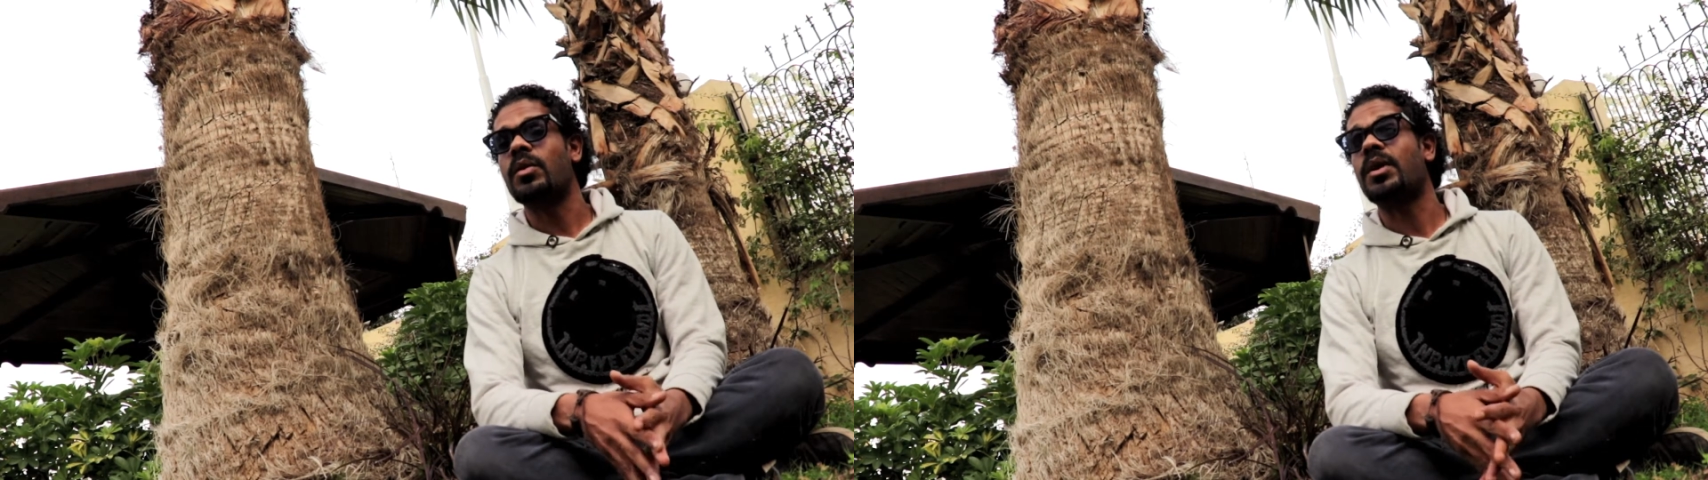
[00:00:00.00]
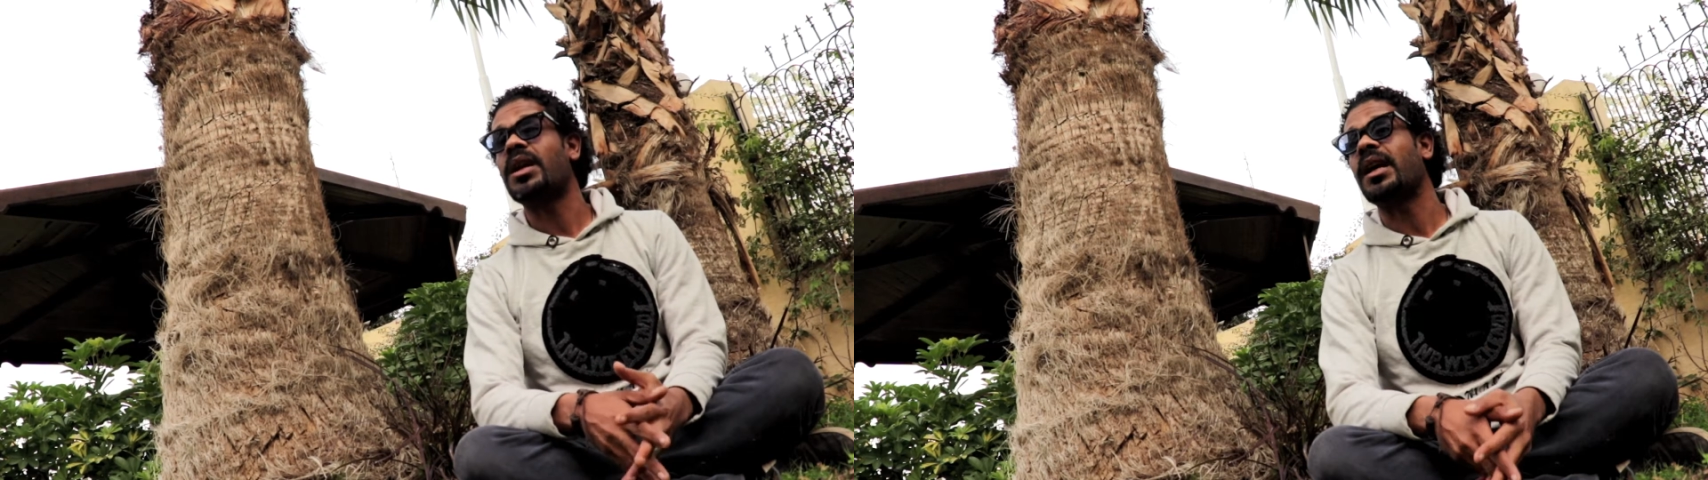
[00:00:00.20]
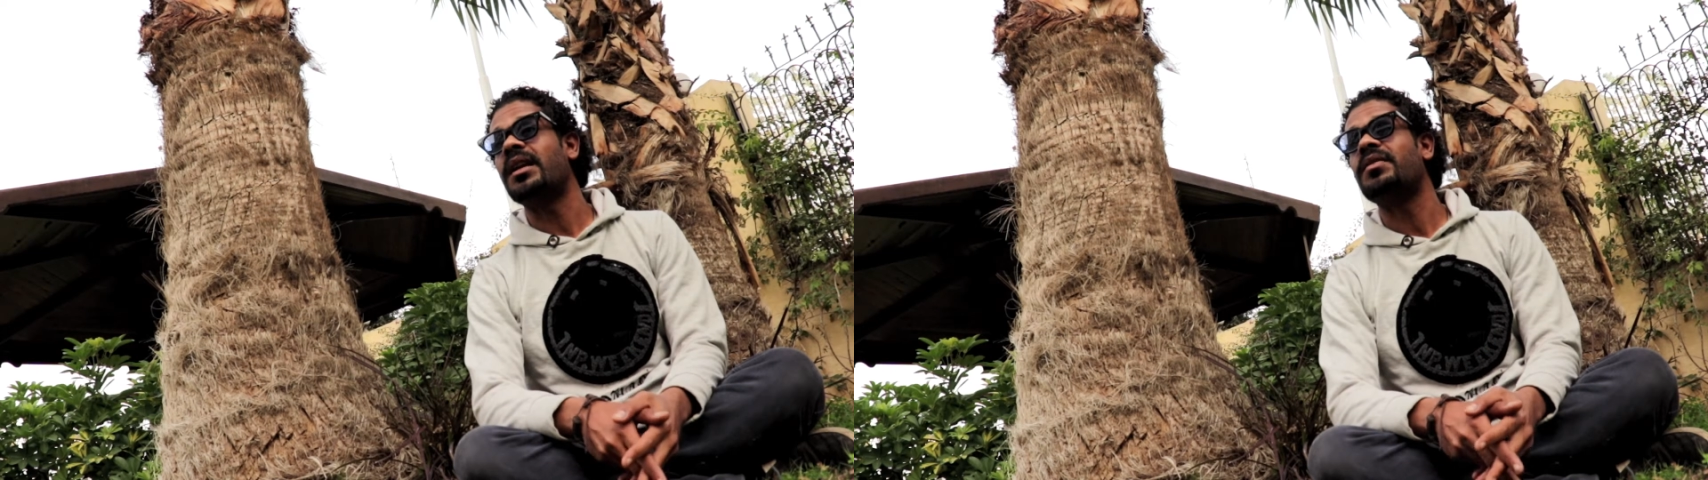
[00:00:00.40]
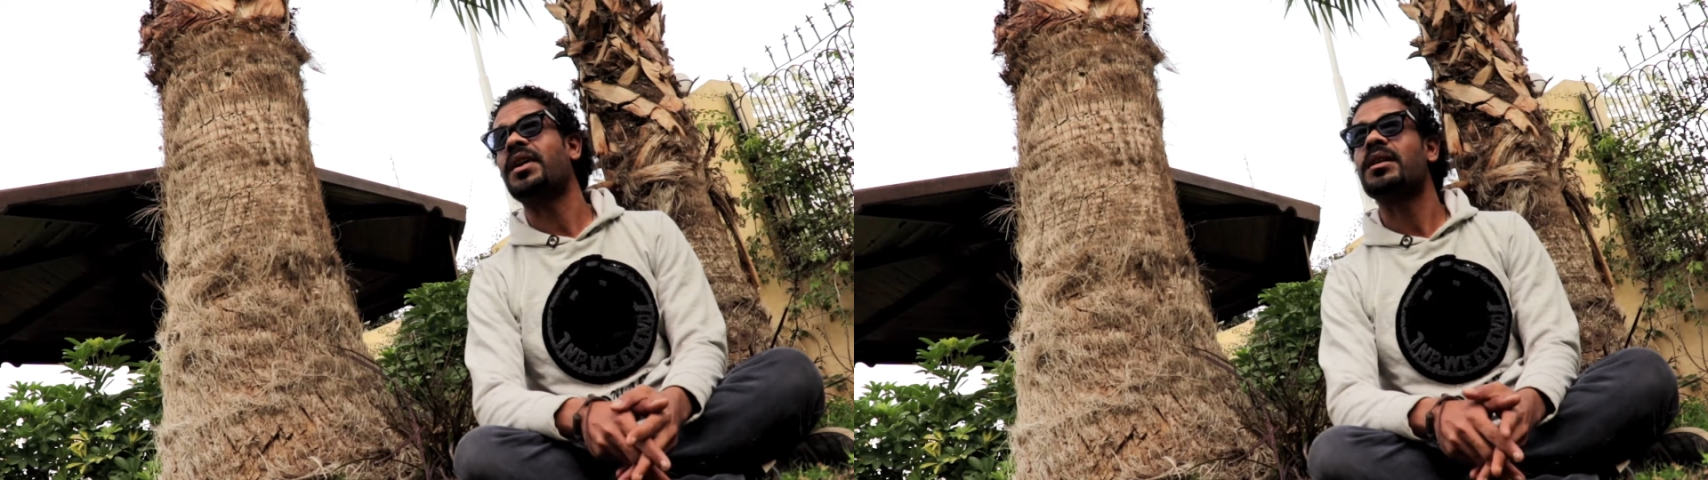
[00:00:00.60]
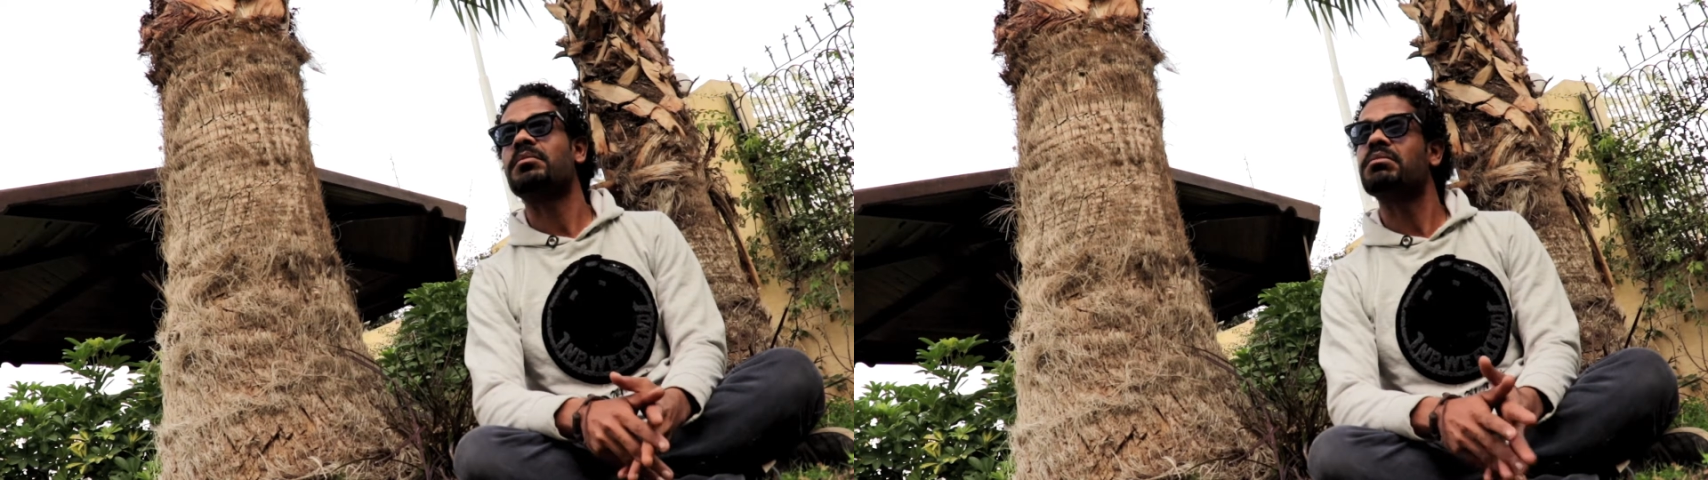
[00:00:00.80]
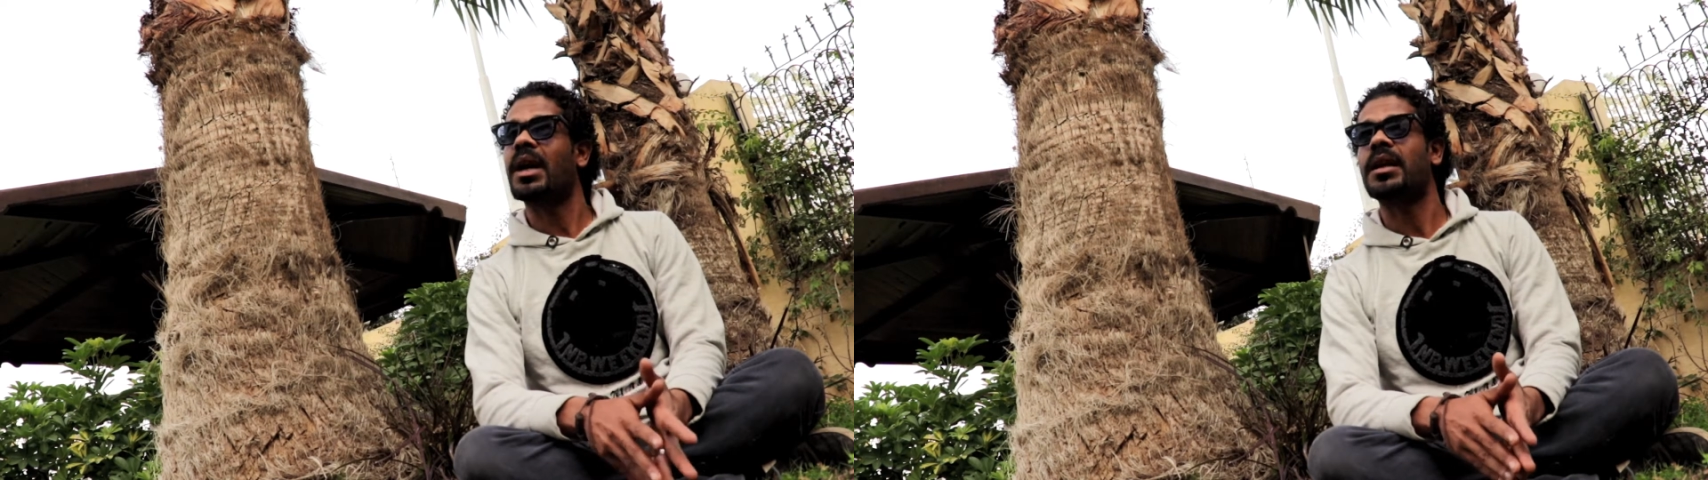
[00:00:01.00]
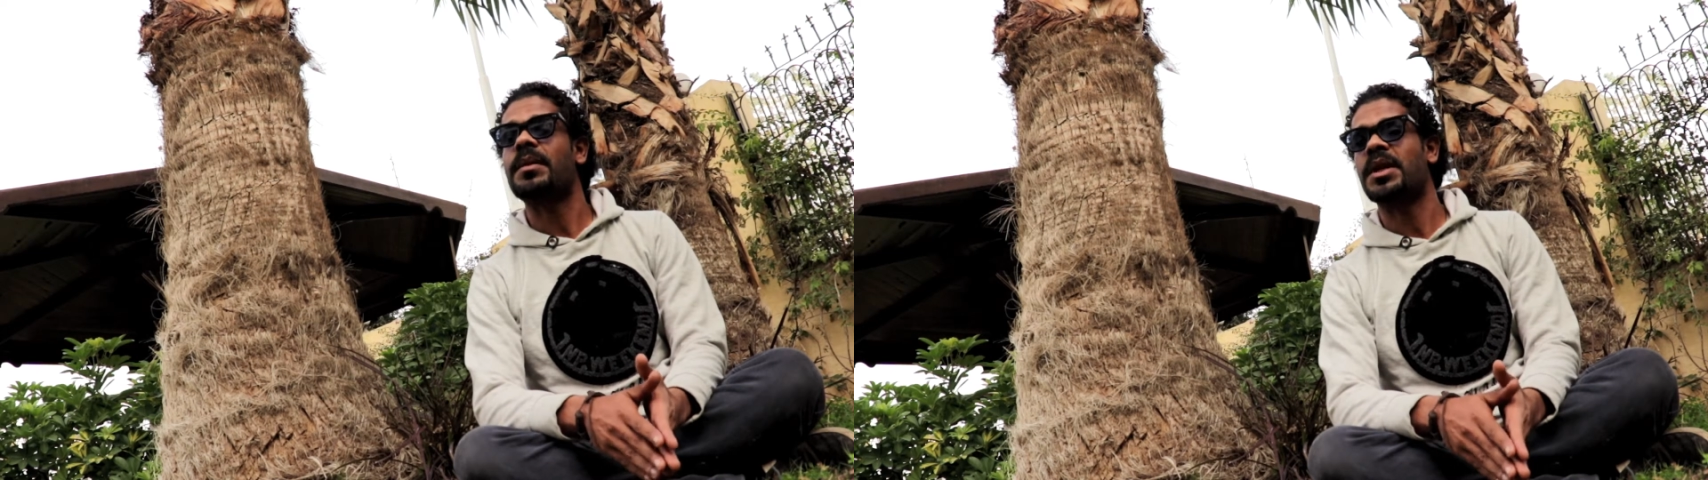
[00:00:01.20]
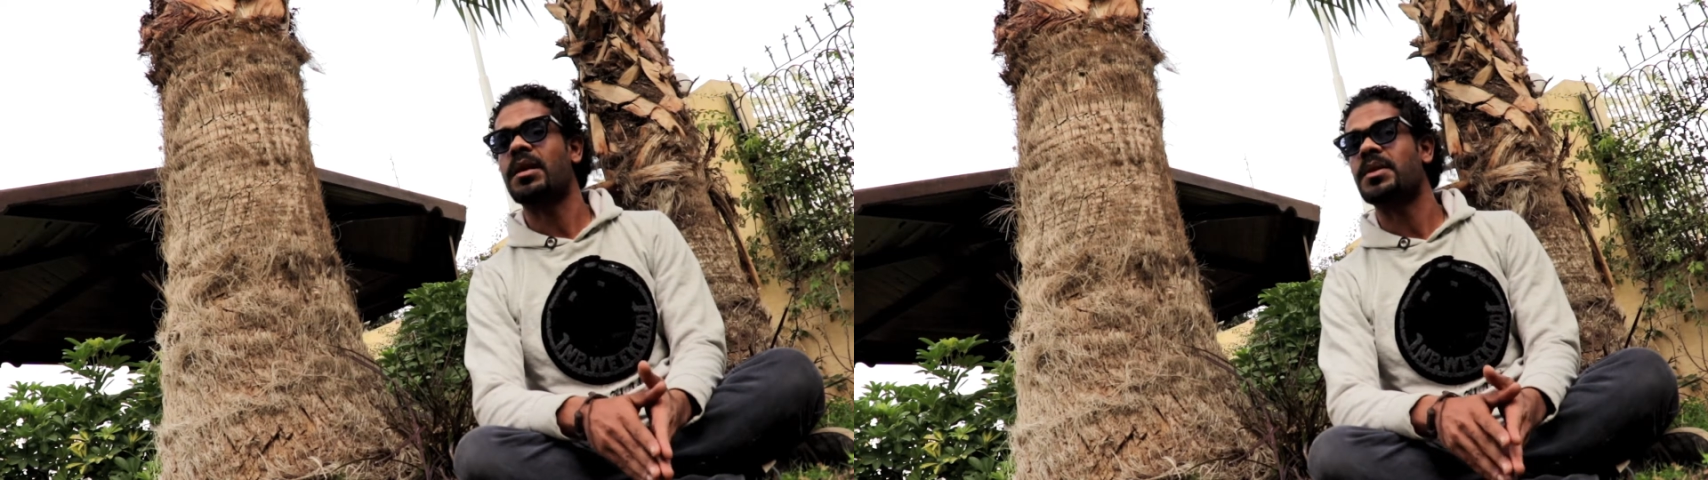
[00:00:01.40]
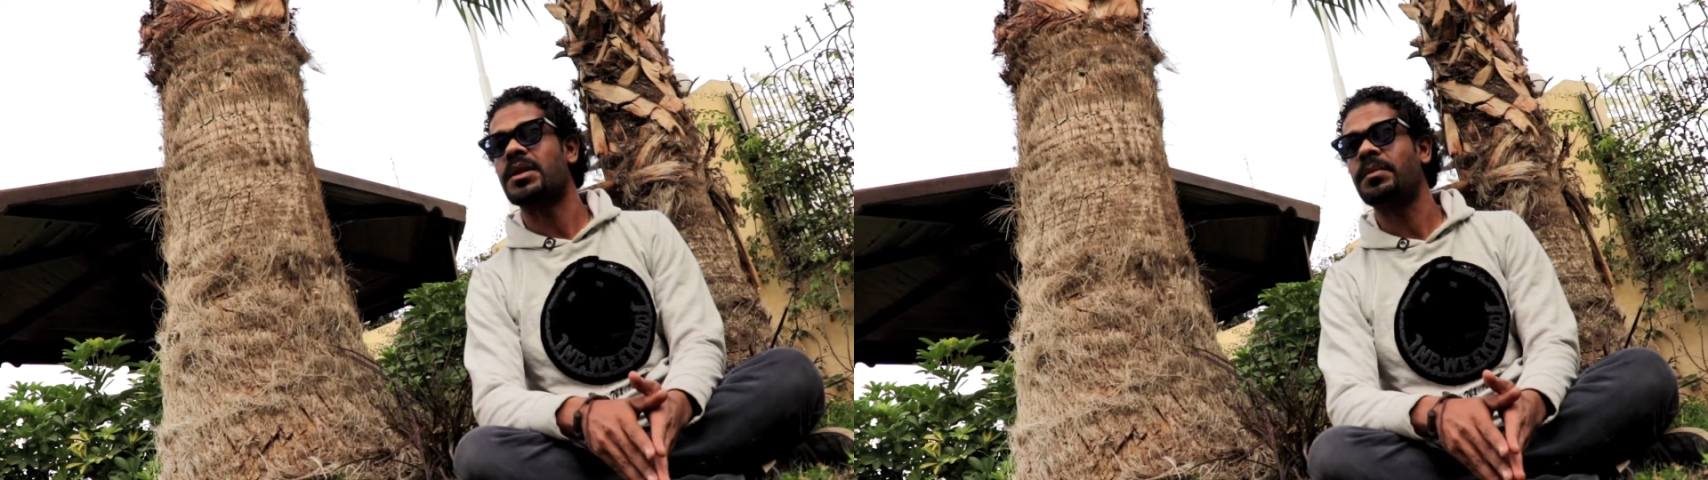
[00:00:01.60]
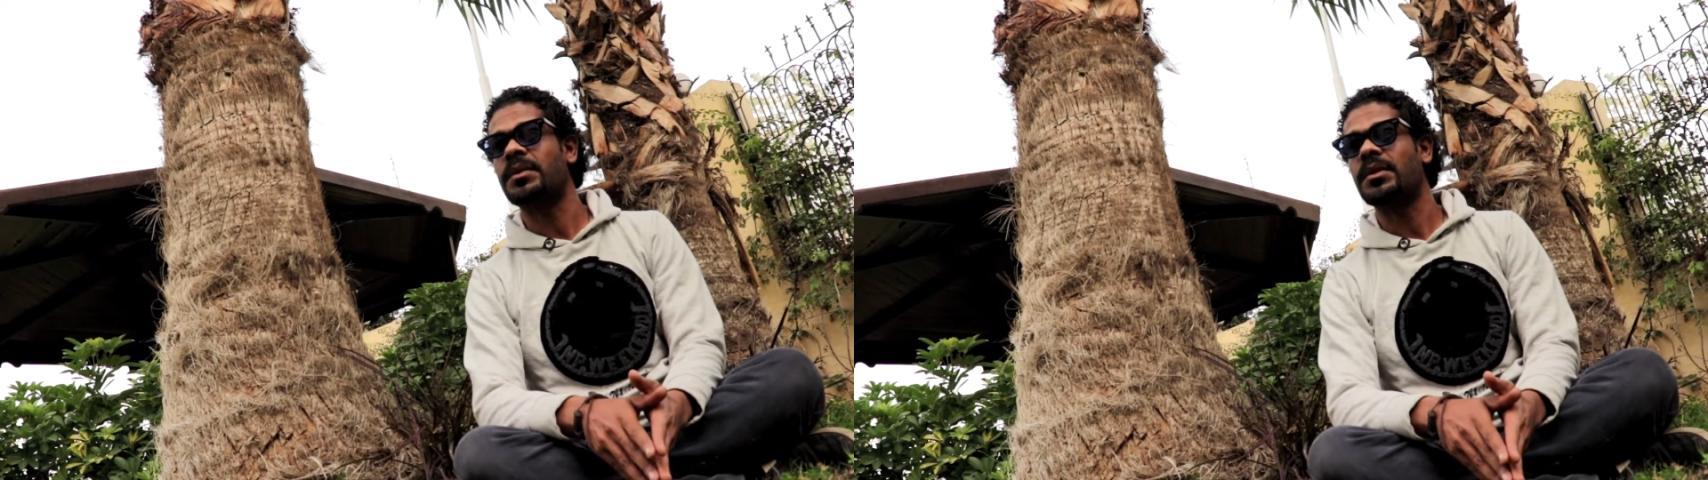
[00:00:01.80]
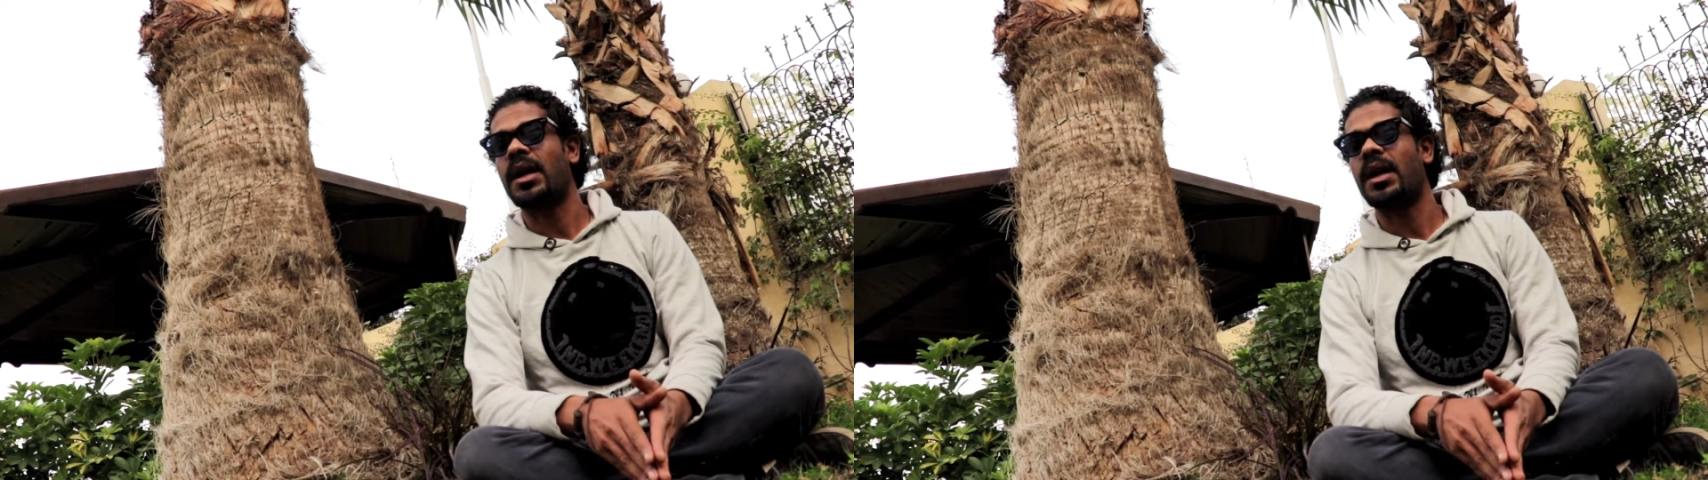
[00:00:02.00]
وكتاليف كانت بعدها بسنه بالظبط